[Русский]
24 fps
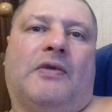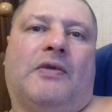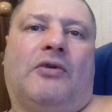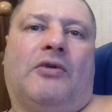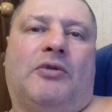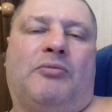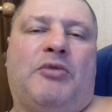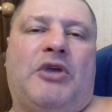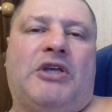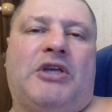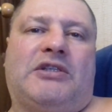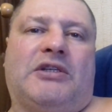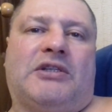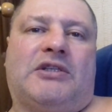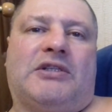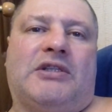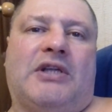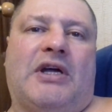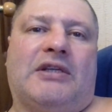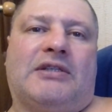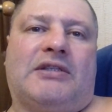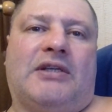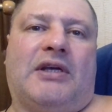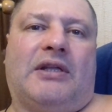Вот месяц
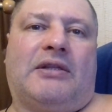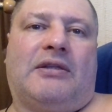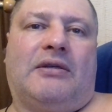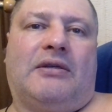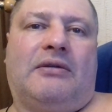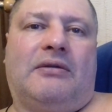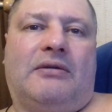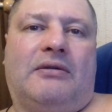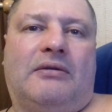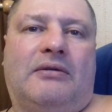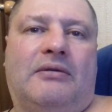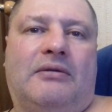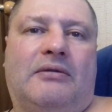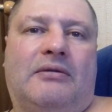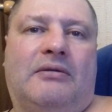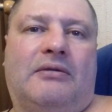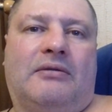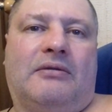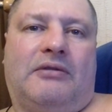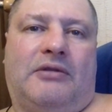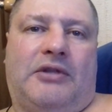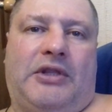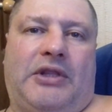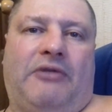назад
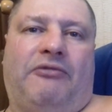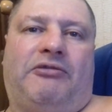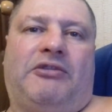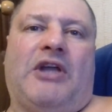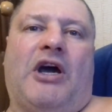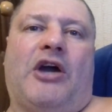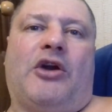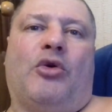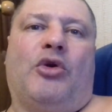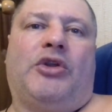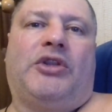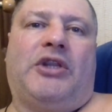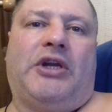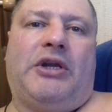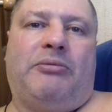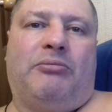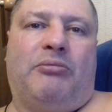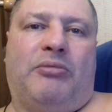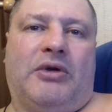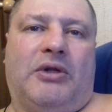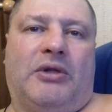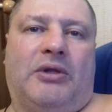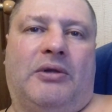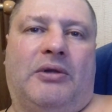второй трип
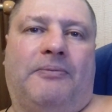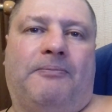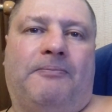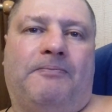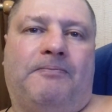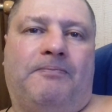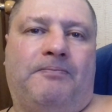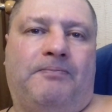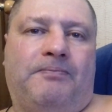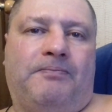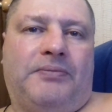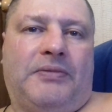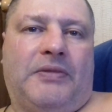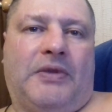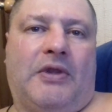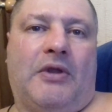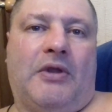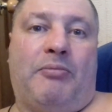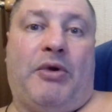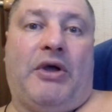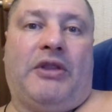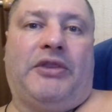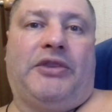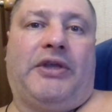был
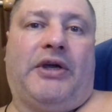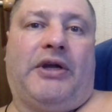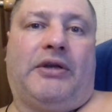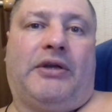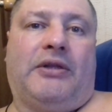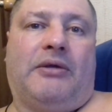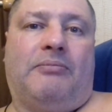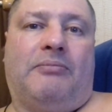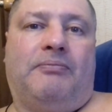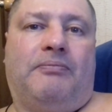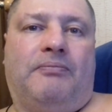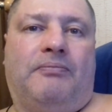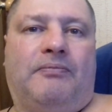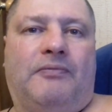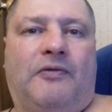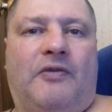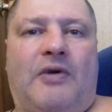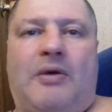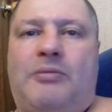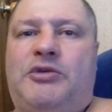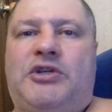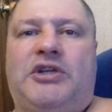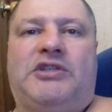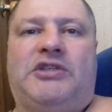на пантерном.
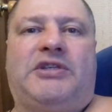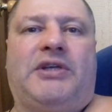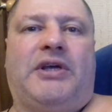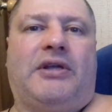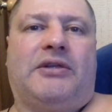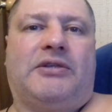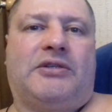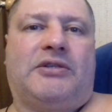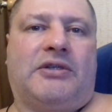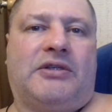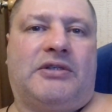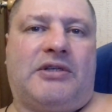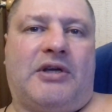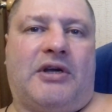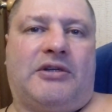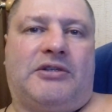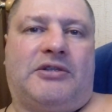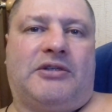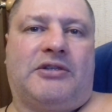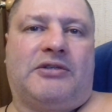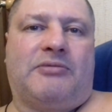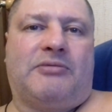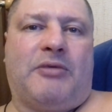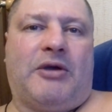Вообще сеанс
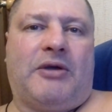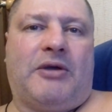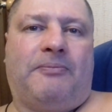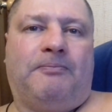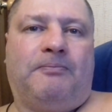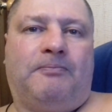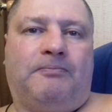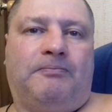экзорцизма.